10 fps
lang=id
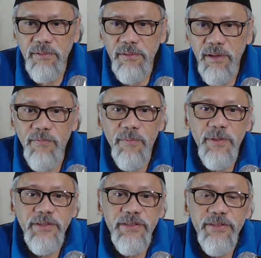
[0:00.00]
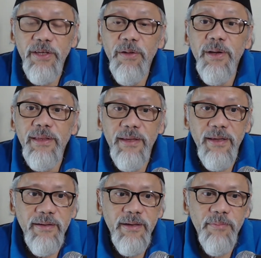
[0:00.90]
information
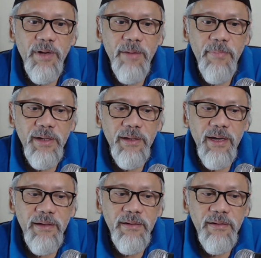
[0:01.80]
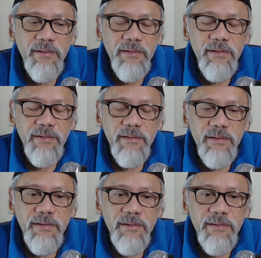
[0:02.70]
security ya. Jadi mengamankan
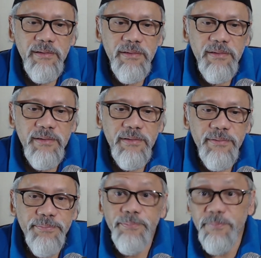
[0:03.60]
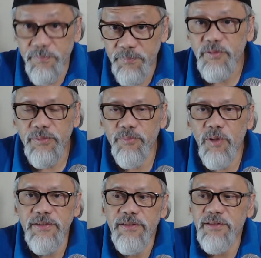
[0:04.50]
uh,
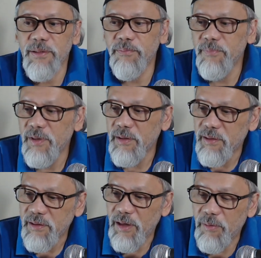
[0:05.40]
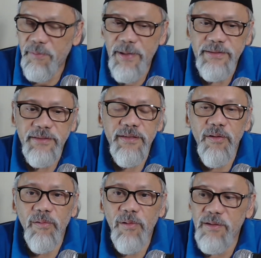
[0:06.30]
sebuah sistem yang berbasis
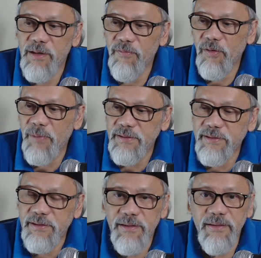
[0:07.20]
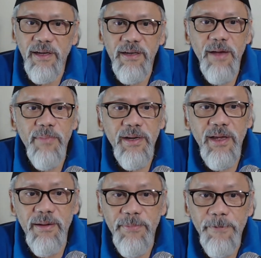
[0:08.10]
teknologi informasi. Yang
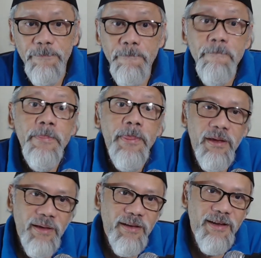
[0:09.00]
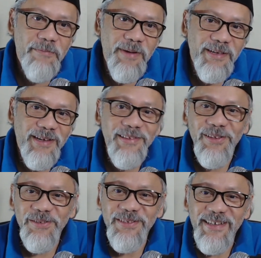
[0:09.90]
diamankan apa? Yang diamankan
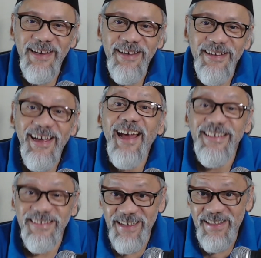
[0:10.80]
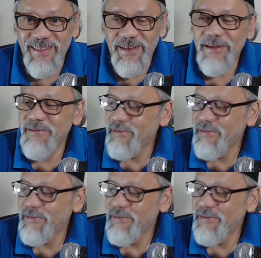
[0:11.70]
tentu saja aset ya.